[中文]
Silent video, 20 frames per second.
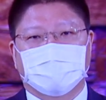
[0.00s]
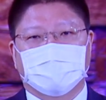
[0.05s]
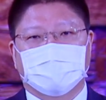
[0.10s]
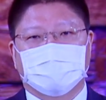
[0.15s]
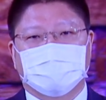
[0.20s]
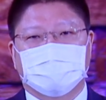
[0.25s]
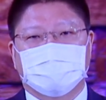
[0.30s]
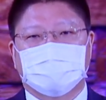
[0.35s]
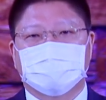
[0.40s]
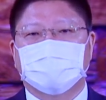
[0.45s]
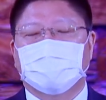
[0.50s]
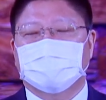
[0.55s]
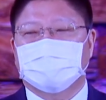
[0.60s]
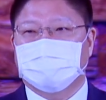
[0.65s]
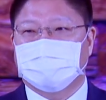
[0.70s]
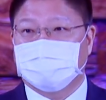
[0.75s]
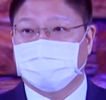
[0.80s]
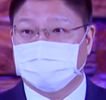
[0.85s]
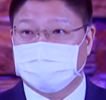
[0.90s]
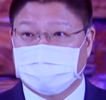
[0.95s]
希望
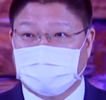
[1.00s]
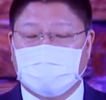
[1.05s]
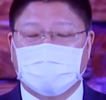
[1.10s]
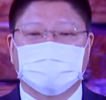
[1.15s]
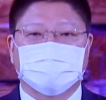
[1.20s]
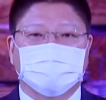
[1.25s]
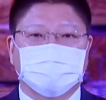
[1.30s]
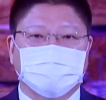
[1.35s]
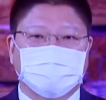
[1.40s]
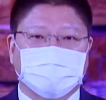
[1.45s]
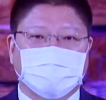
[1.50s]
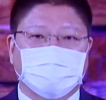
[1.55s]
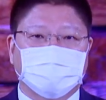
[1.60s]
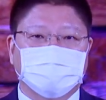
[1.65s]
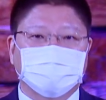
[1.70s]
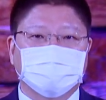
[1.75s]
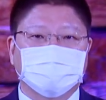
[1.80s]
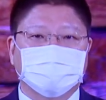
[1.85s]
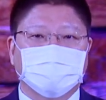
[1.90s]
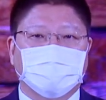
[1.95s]
你要加紧脚
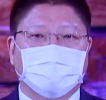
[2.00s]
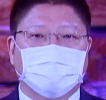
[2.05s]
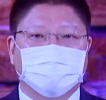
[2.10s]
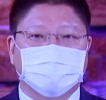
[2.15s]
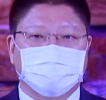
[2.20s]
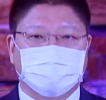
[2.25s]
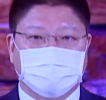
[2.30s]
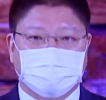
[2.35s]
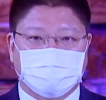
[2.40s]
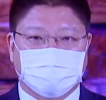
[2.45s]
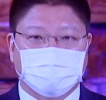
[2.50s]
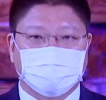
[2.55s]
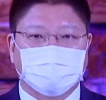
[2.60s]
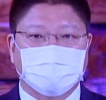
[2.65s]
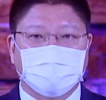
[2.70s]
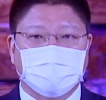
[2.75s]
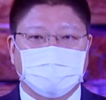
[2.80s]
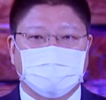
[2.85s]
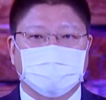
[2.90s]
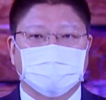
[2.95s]
步哈，行
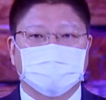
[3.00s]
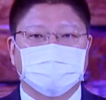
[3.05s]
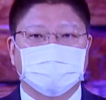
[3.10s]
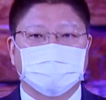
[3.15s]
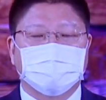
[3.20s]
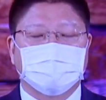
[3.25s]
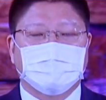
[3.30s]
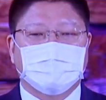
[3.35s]
功立德，